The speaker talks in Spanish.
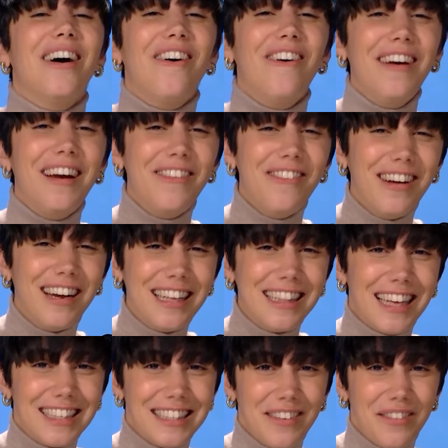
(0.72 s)
Hola
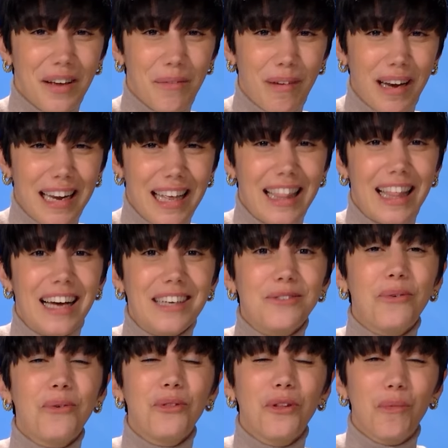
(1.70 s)
bonitas y
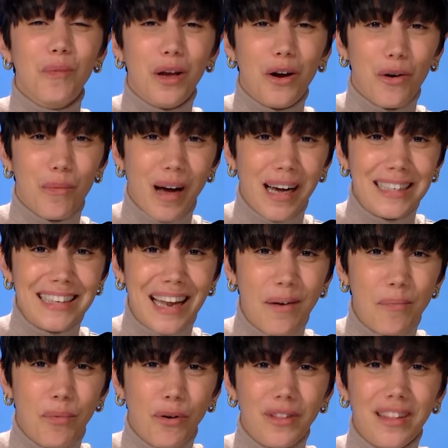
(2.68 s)
bienvenidas un domingo más
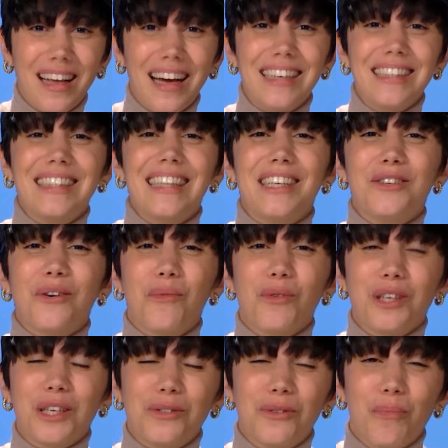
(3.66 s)
al podcast de
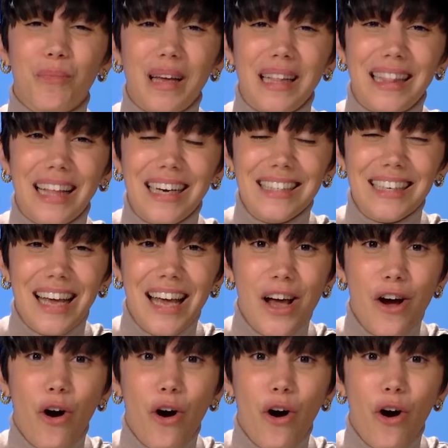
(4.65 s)
Somos Estupendas.